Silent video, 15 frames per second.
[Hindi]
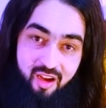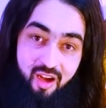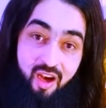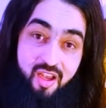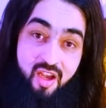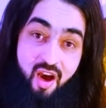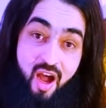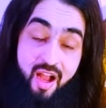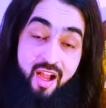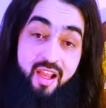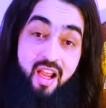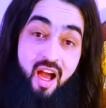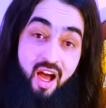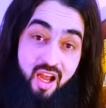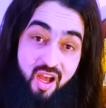आया
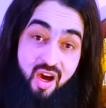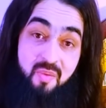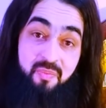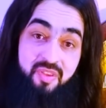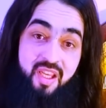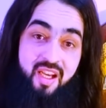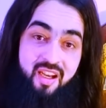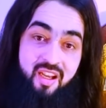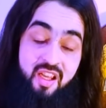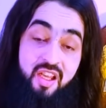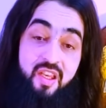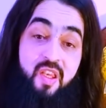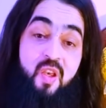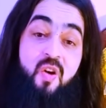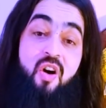अगर आराम था
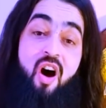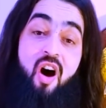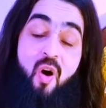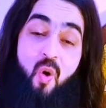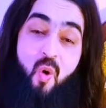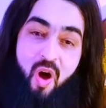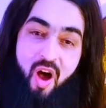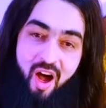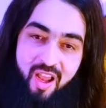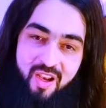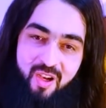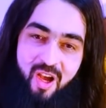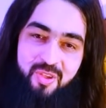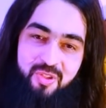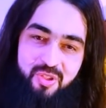क्यों
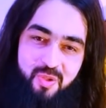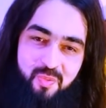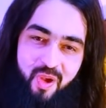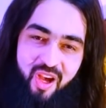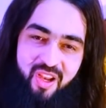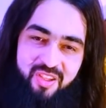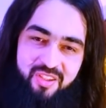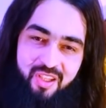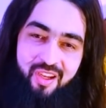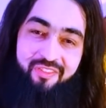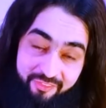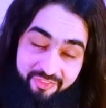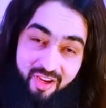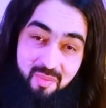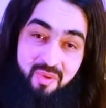अल्लाह सुबह तला
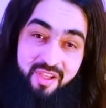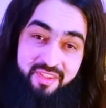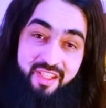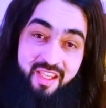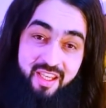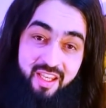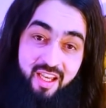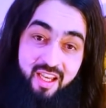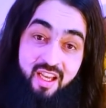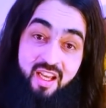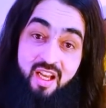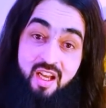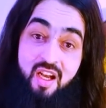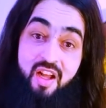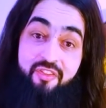फरमाते हैं कि
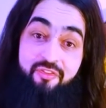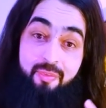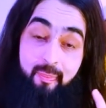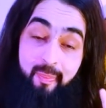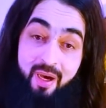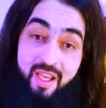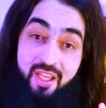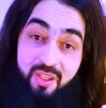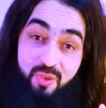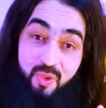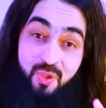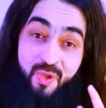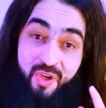परिंदो